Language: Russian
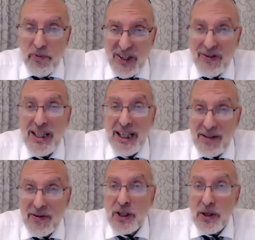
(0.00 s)
в
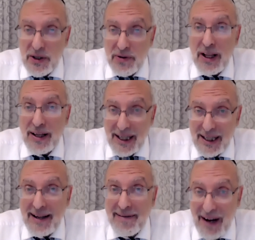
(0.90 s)
связи
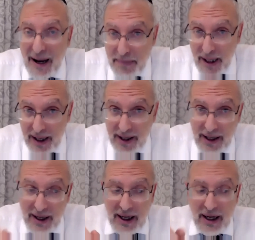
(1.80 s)
со словами
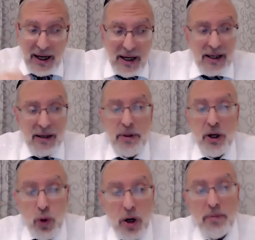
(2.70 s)
э,
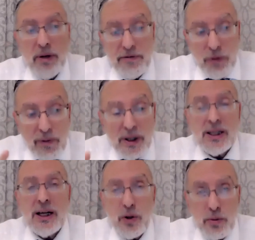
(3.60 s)
Рабьерухом
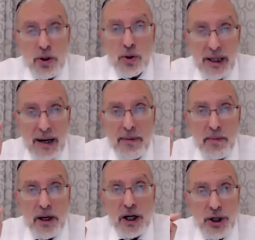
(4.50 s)
Левовица о том, что
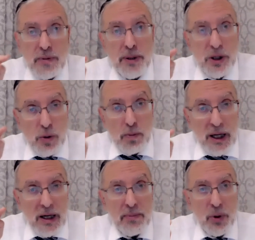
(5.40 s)
самым большим
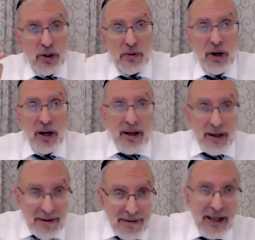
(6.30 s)
преступлением против
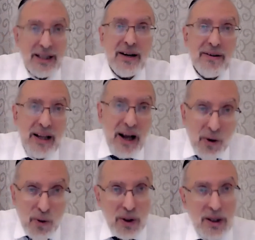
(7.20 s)
еврейского
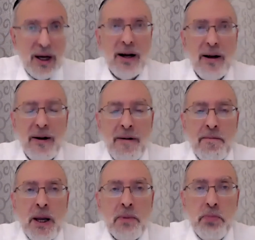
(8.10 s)
народа
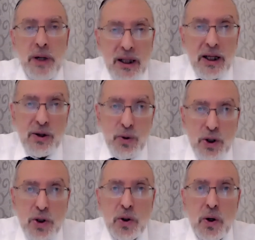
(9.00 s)
было
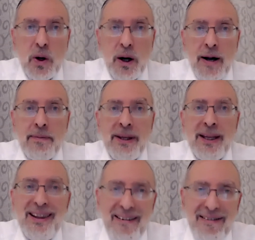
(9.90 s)
то, что
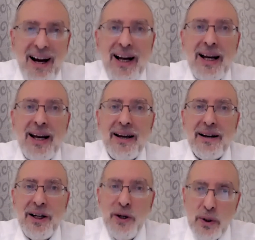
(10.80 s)
не
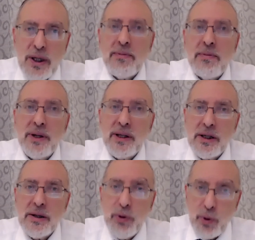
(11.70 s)
давали людям
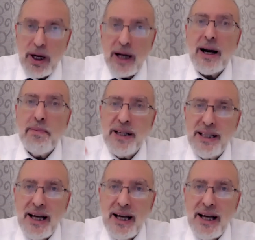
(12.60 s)
соблюдать как бы